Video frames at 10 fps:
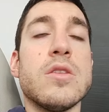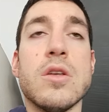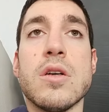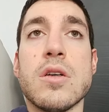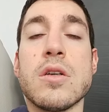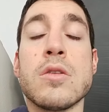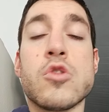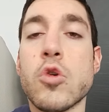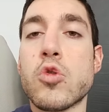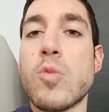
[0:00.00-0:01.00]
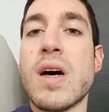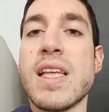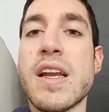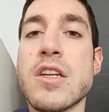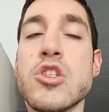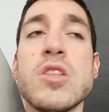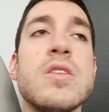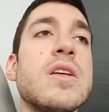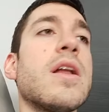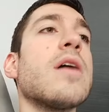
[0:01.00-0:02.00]
eh, sotto bandiera
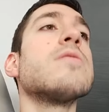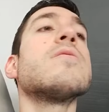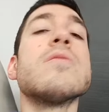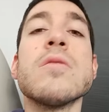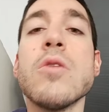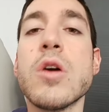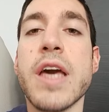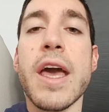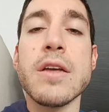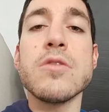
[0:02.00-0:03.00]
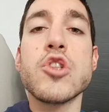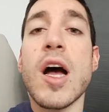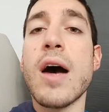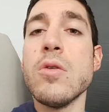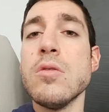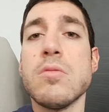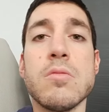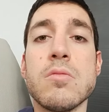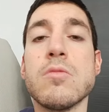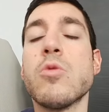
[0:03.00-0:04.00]
argentina, ok,
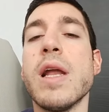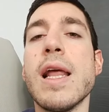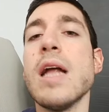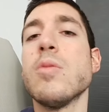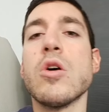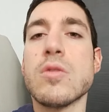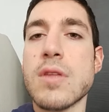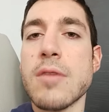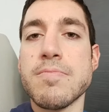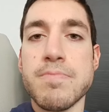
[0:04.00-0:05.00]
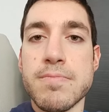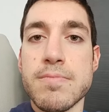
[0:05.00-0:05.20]
ciao, quella è la porta,